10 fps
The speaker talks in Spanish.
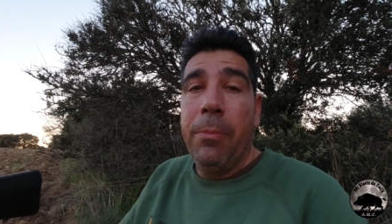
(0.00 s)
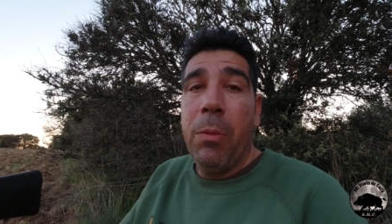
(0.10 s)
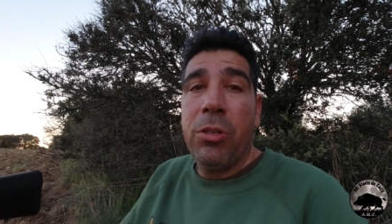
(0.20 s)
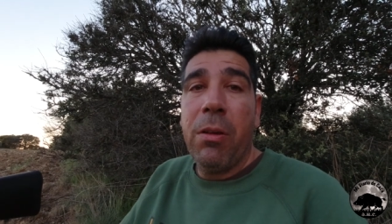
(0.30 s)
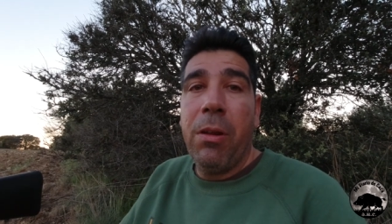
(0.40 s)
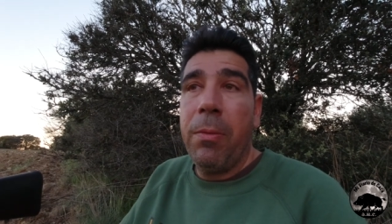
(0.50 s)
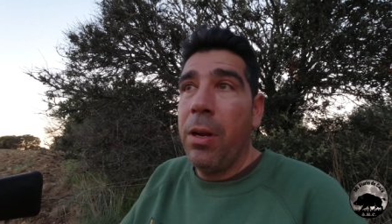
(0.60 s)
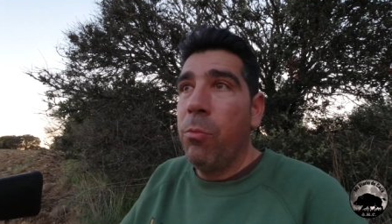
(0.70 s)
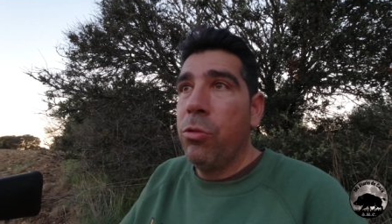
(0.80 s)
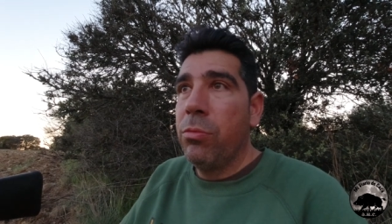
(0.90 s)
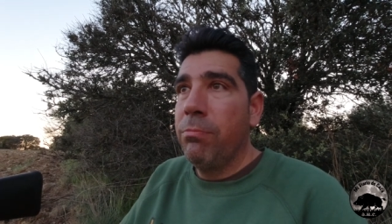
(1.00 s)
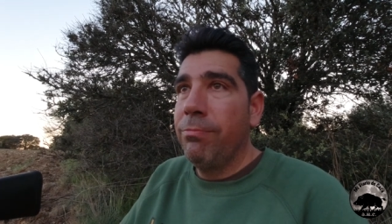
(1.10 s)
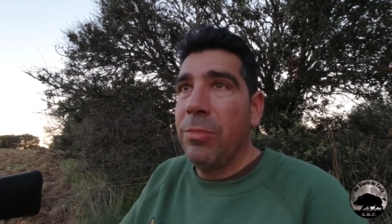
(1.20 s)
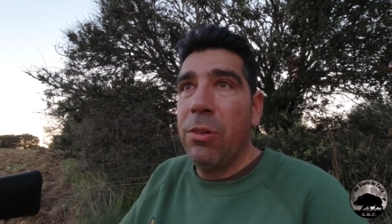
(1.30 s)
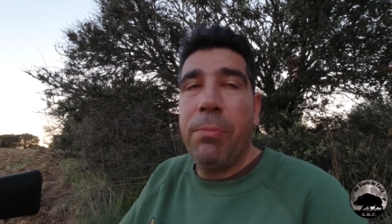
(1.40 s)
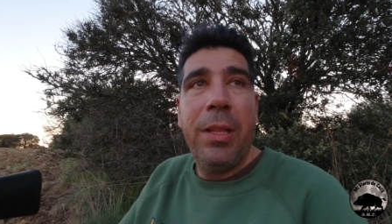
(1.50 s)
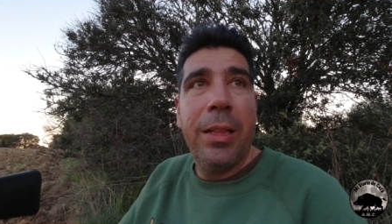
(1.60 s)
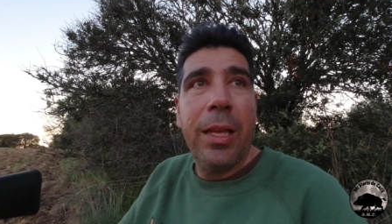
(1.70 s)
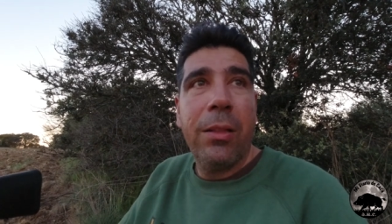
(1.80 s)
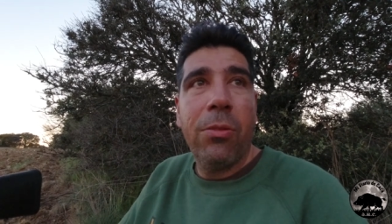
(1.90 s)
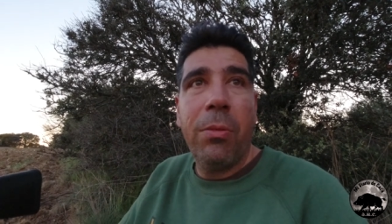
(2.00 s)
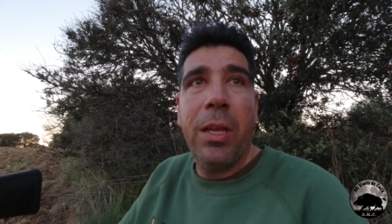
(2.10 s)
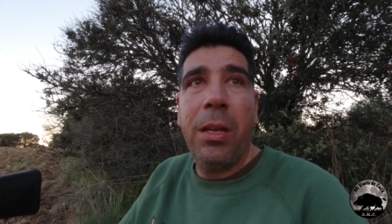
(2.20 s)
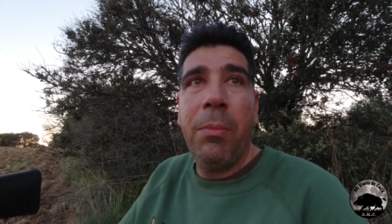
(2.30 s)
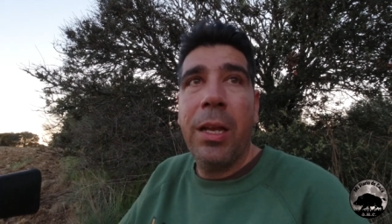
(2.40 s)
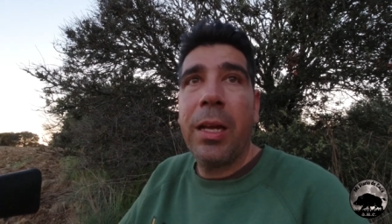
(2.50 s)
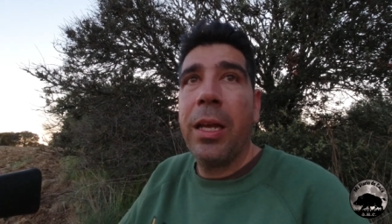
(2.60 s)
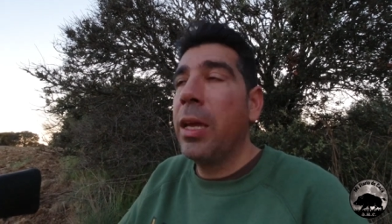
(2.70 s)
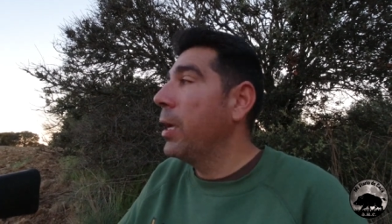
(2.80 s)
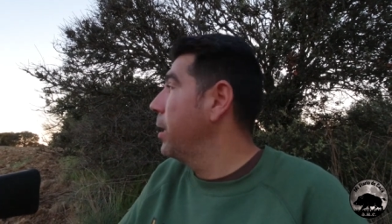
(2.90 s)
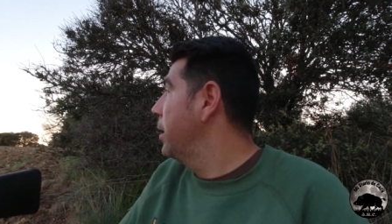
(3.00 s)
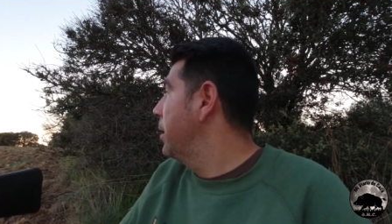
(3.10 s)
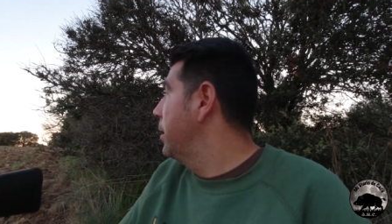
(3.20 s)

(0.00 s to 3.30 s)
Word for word: Vamos a ver, esperamos. No pinta esto bien y mira que